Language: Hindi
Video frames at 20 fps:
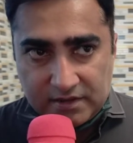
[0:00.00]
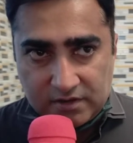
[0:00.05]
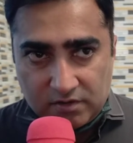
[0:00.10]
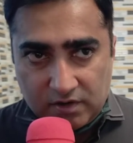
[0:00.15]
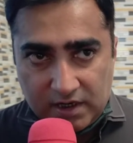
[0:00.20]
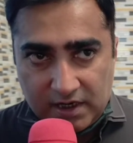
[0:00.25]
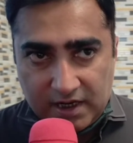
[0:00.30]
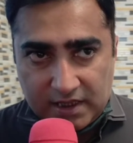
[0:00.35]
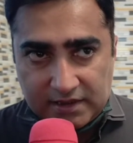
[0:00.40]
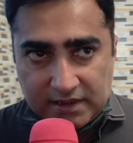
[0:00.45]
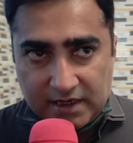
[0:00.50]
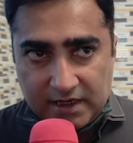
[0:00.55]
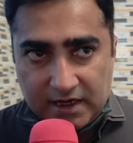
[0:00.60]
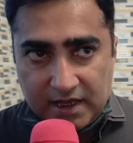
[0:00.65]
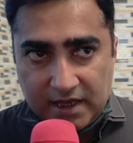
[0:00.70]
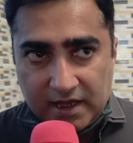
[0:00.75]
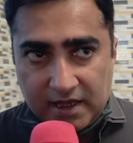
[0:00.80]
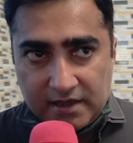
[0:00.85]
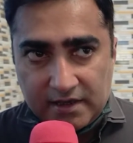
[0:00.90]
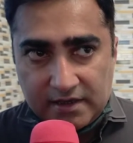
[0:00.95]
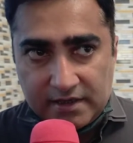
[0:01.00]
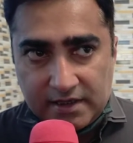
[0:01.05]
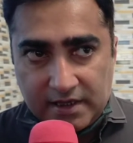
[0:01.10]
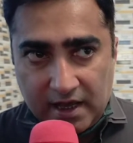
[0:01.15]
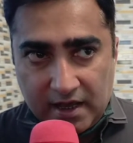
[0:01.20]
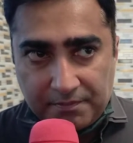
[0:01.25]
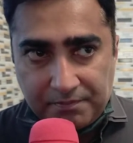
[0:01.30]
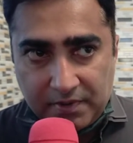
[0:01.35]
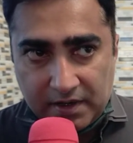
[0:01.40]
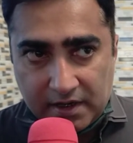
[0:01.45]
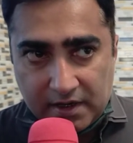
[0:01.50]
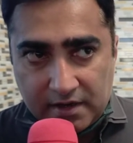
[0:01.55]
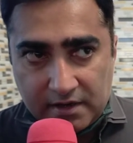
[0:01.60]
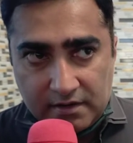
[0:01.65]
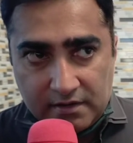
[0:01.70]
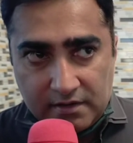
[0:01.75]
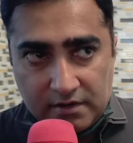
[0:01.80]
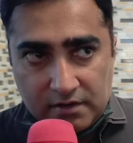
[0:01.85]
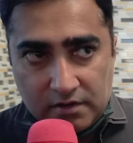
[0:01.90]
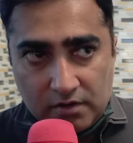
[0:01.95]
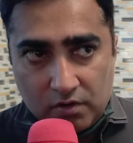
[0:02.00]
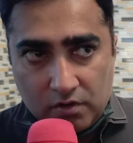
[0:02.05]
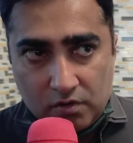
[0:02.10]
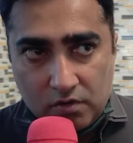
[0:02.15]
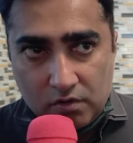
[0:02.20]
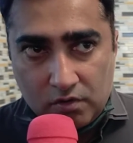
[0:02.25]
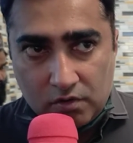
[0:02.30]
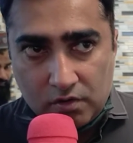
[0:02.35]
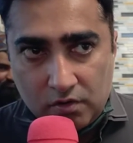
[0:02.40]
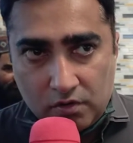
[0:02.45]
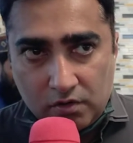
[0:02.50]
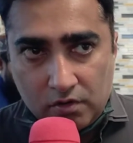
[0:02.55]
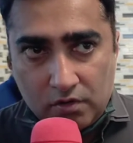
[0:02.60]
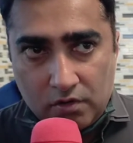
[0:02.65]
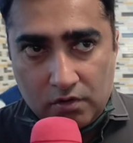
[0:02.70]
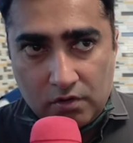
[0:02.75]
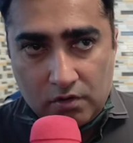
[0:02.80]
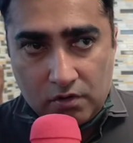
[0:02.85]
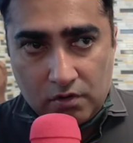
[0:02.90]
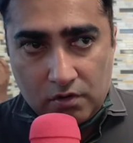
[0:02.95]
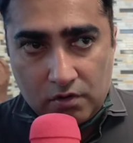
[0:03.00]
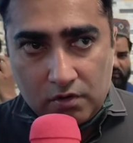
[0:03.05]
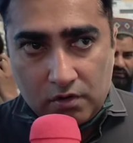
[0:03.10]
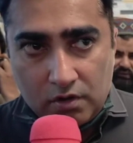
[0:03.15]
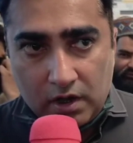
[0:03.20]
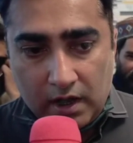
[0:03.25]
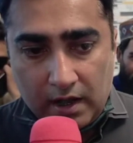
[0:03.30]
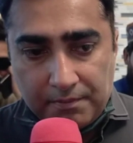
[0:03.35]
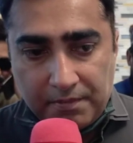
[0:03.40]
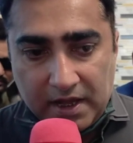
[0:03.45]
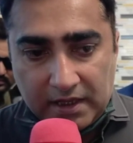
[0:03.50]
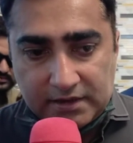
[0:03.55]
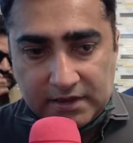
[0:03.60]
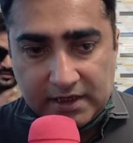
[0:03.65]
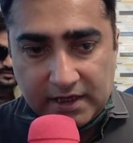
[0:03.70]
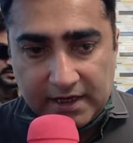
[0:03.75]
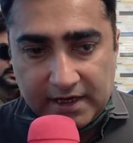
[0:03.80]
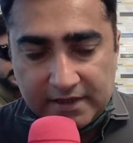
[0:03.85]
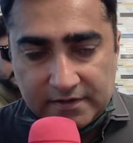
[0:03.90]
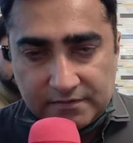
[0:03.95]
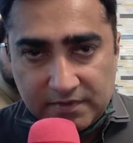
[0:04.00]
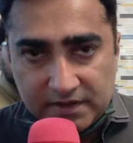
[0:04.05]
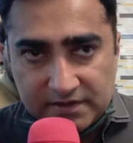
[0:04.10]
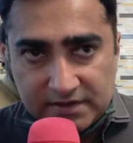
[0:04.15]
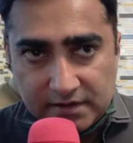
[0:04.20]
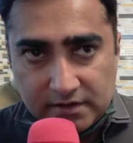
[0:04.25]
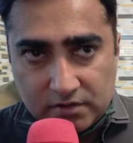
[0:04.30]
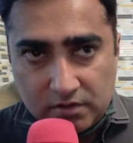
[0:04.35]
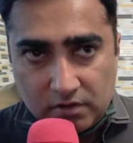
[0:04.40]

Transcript: तो अल्लाह ताला यहाँ पर लोगों को आबाद करे इस मस्जिद